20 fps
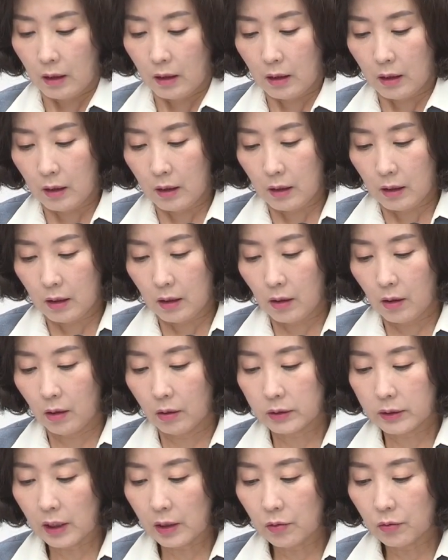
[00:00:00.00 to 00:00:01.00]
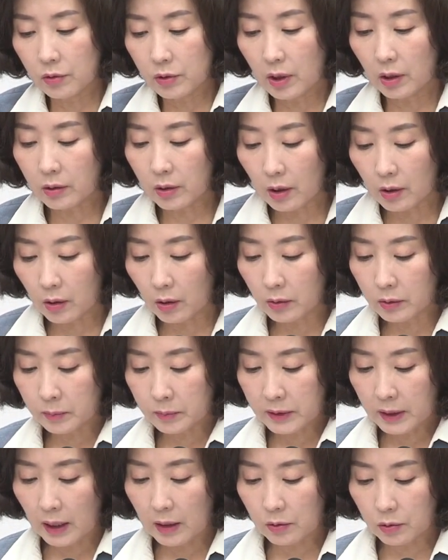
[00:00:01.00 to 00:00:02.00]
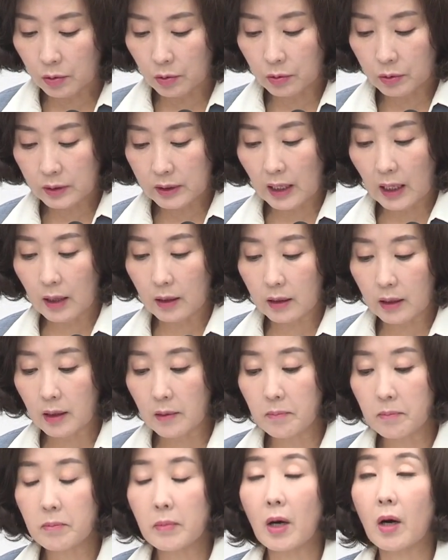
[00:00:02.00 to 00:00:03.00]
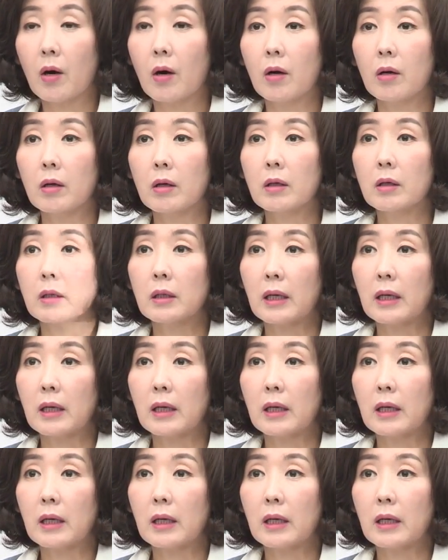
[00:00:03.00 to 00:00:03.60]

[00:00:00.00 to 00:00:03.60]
어, 어제 윤석열 검찰총장 임명